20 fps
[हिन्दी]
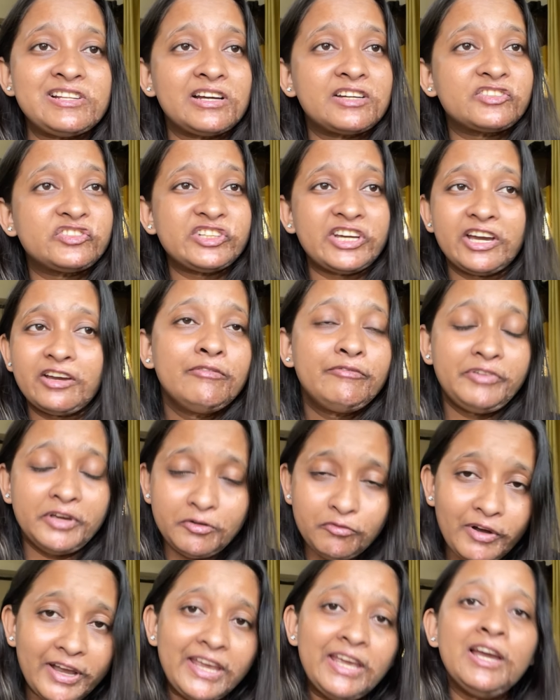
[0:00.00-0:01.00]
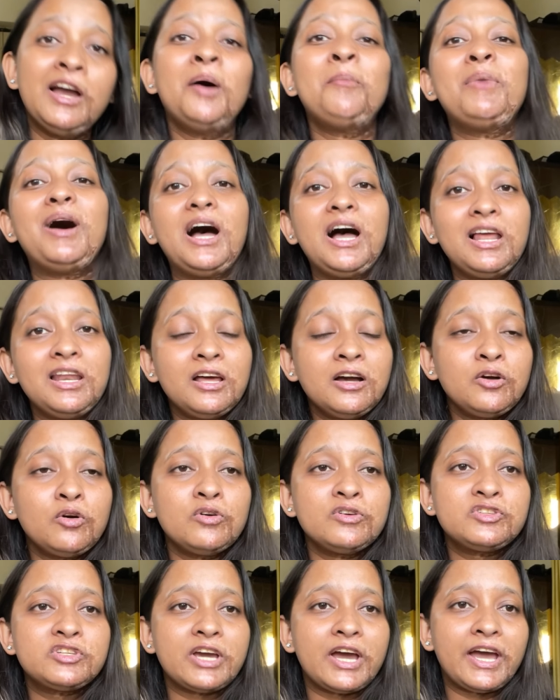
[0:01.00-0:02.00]
लग जाए फिर वही हम अलग
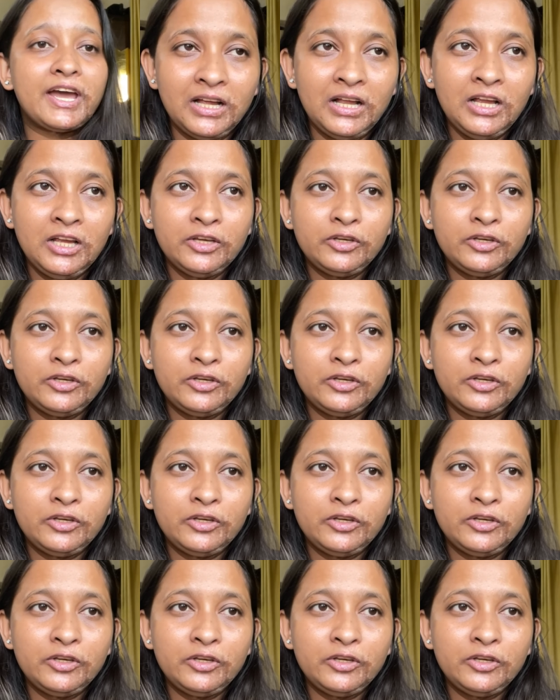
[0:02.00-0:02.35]
हो जाए